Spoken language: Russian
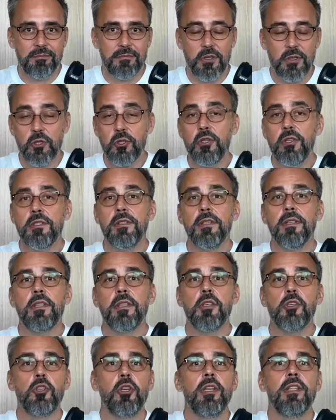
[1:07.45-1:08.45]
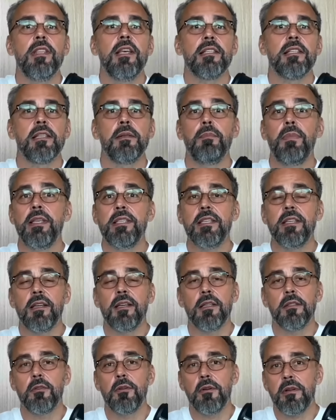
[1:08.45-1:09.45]
Жизнь – это череда событий,
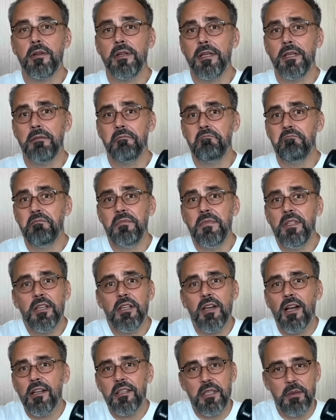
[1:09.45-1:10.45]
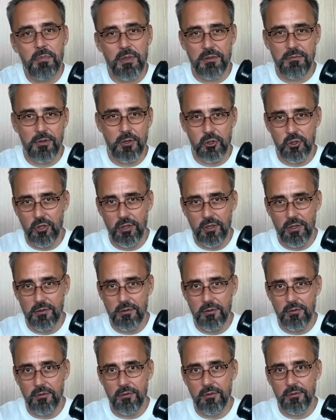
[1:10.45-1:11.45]
которые никак не подвержены
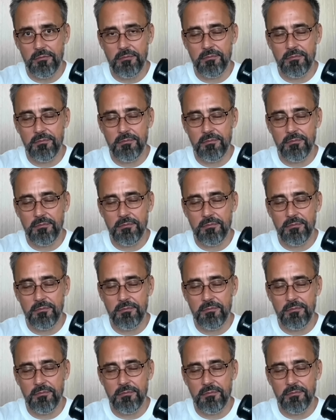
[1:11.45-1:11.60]
контролю.